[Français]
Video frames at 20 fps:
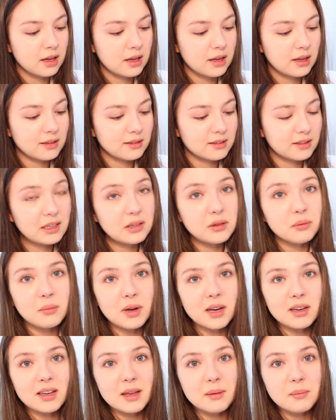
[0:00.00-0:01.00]
Et c'est une
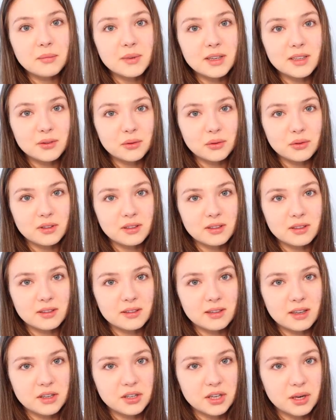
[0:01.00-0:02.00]
marque mixte aussi, c'est
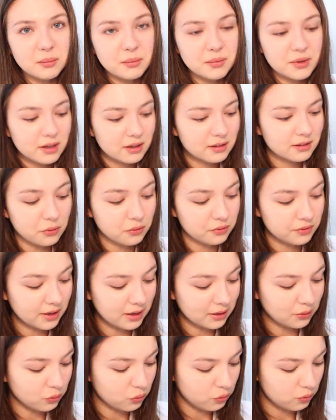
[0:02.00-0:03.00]
ça que j'aime bien. On
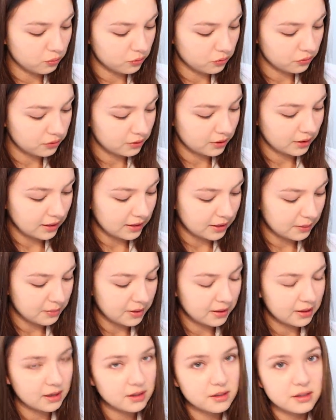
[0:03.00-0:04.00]
à tout le monde qui a des
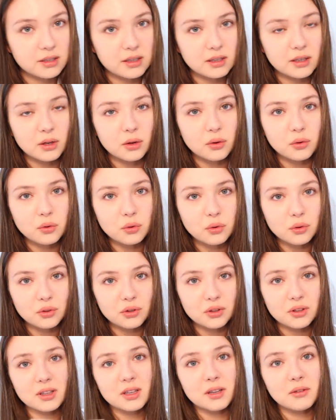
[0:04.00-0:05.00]
packagings
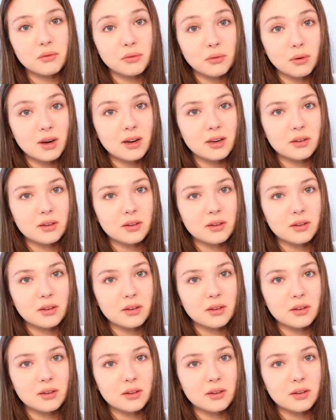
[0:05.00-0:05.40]
neutres qui vont à